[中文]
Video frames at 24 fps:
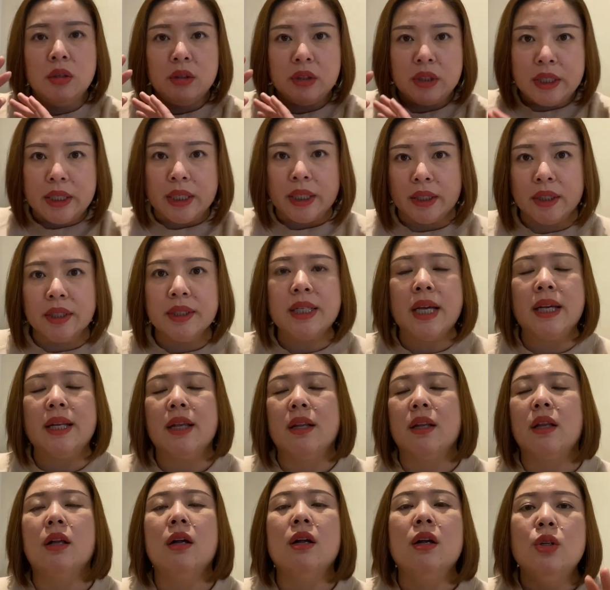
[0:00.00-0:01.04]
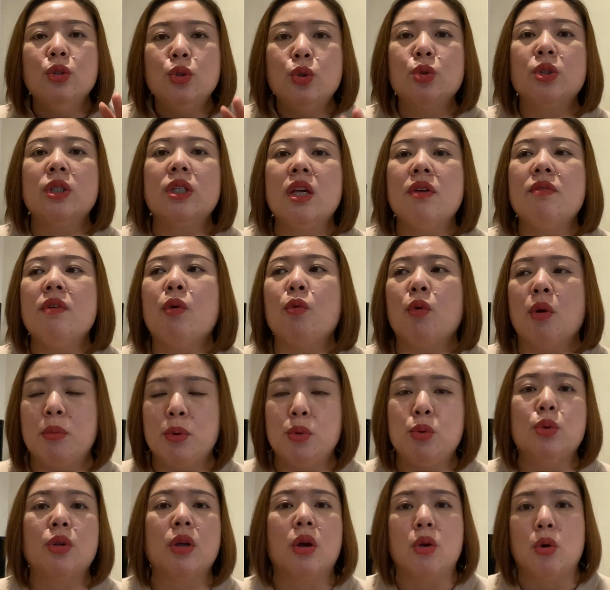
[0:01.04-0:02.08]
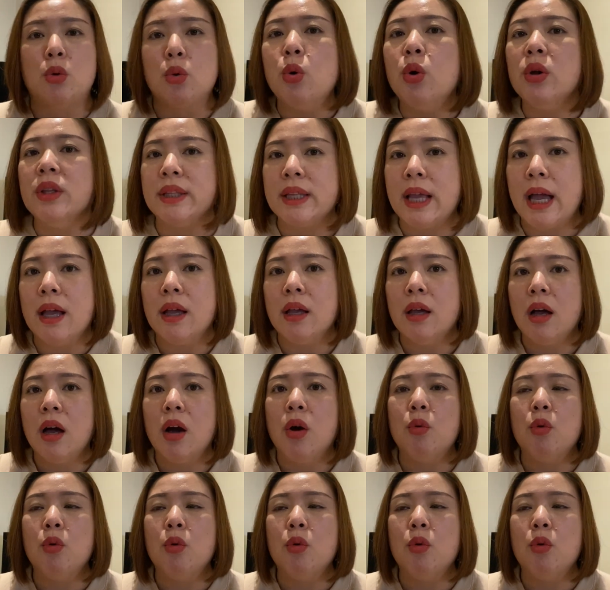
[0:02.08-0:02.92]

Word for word: 停下来了，就是因为我们遇到了困难啊！